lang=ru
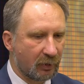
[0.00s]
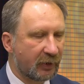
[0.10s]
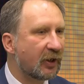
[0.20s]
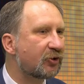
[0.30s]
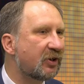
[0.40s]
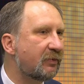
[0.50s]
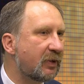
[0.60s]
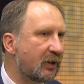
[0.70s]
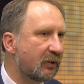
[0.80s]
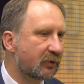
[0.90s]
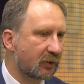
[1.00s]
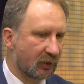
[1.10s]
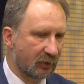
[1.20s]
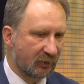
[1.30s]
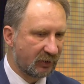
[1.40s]
И даже
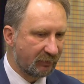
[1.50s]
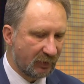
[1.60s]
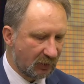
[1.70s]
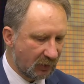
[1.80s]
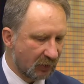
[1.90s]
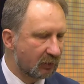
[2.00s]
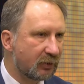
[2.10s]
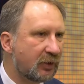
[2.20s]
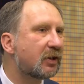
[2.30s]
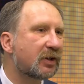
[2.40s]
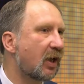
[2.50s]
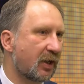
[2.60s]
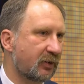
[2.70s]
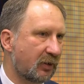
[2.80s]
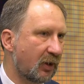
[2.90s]
извинился, извини, не
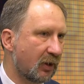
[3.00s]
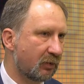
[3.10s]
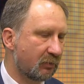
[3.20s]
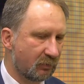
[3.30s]
царские.